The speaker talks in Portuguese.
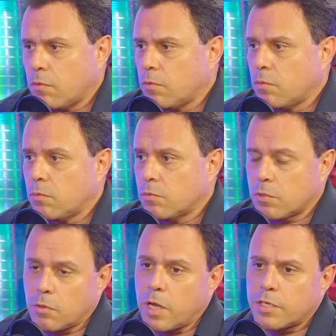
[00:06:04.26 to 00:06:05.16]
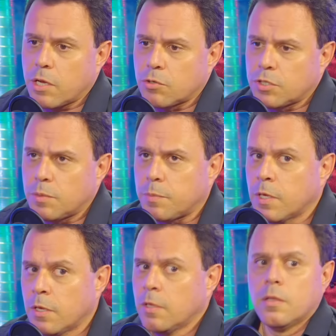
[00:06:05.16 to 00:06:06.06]
O, o celular já é o chip.
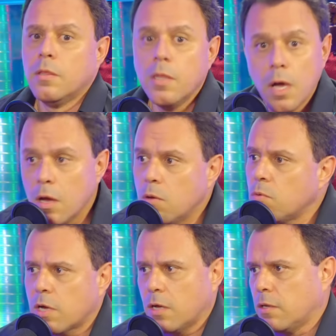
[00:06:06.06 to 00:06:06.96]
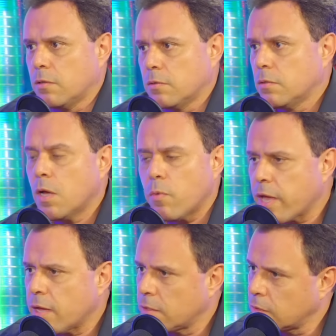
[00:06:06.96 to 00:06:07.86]
Não, cara, não
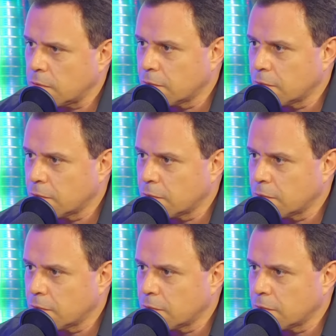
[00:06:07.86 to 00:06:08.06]
é ainda.